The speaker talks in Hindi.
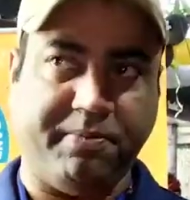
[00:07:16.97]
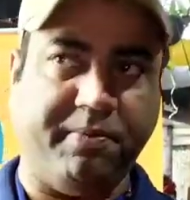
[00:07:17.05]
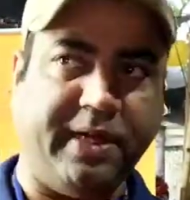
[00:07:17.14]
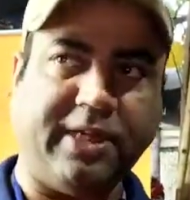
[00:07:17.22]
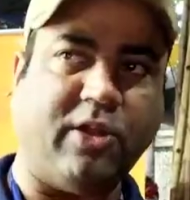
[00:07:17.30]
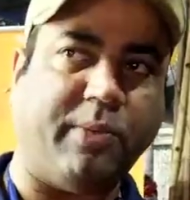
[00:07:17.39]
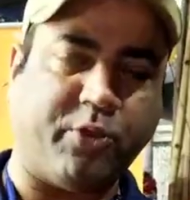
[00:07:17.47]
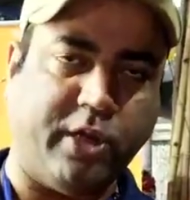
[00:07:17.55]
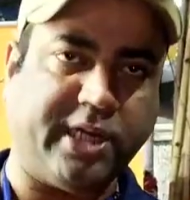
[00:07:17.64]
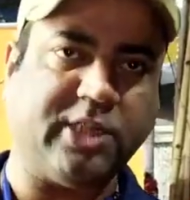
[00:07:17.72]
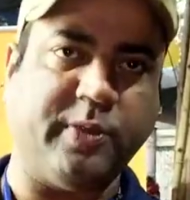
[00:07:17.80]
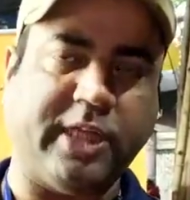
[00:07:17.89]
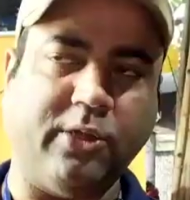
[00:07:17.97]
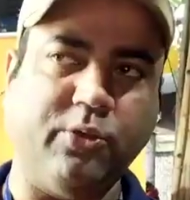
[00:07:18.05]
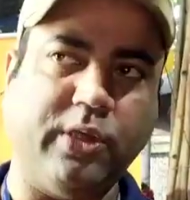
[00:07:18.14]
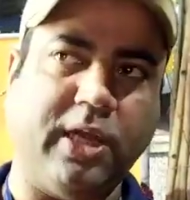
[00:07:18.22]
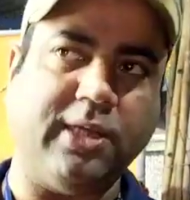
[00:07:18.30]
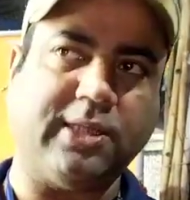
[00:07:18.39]
वैसे तो आपको एड्रेस बता दूँ
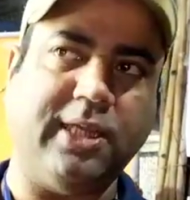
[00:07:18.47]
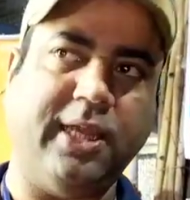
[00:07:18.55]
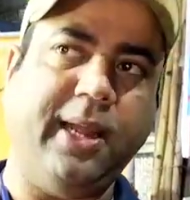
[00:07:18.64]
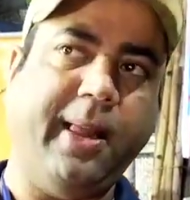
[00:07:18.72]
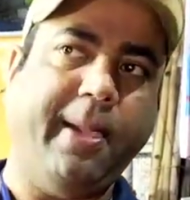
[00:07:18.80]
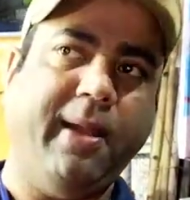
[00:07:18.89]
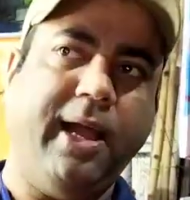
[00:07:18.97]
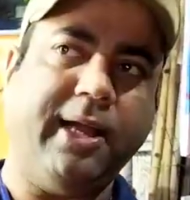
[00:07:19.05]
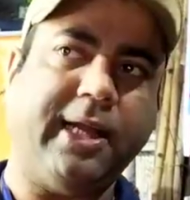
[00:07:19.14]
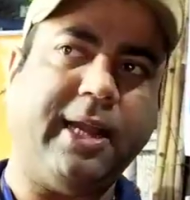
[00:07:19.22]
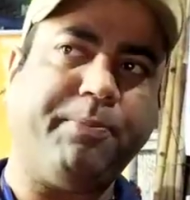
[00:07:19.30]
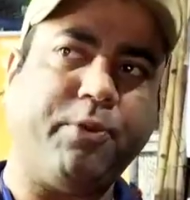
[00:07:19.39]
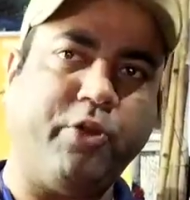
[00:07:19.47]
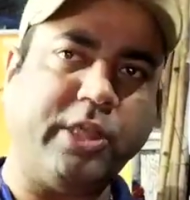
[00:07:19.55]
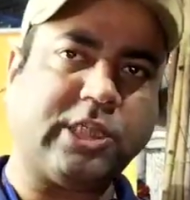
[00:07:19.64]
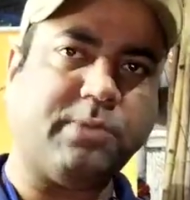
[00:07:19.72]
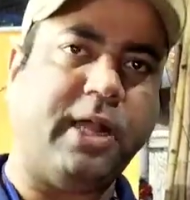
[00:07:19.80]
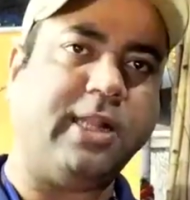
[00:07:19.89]
यहाँ से अगर आप
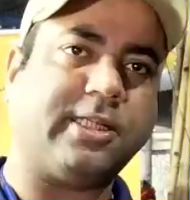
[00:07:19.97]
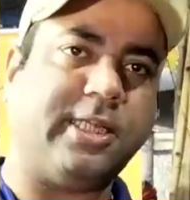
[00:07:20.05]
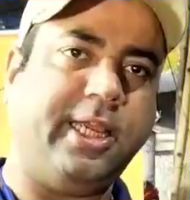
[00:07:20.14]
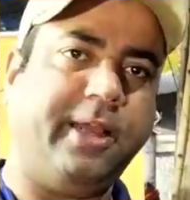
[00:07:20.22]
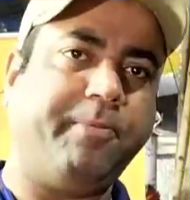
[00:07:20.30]
क्वेस्ट माल से